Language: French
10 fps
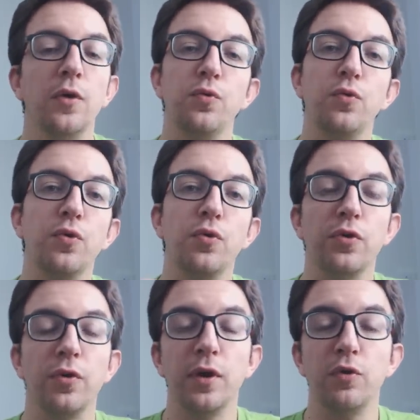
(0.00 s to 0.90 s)
ou que
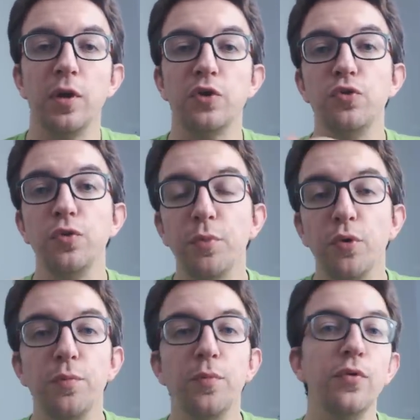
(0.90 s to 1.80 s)
le temps est nuageux,
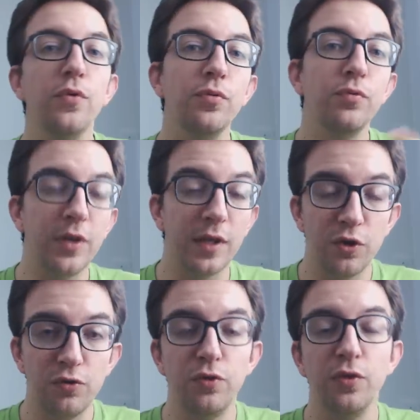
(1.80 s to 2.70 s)
brumeux, ou qu'il y a
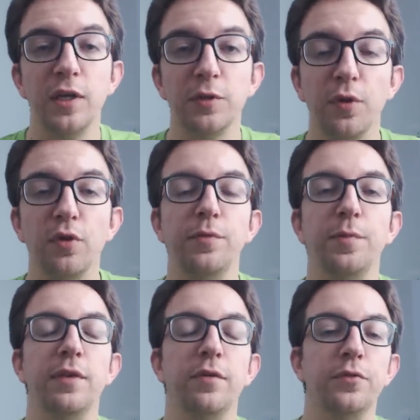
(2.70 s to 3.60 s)
des chutes de neige pendant que vous
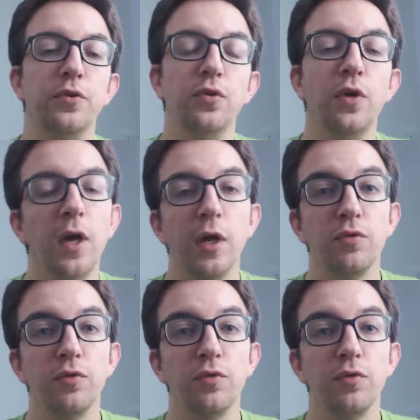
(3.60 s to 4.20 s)
prenez votre photo,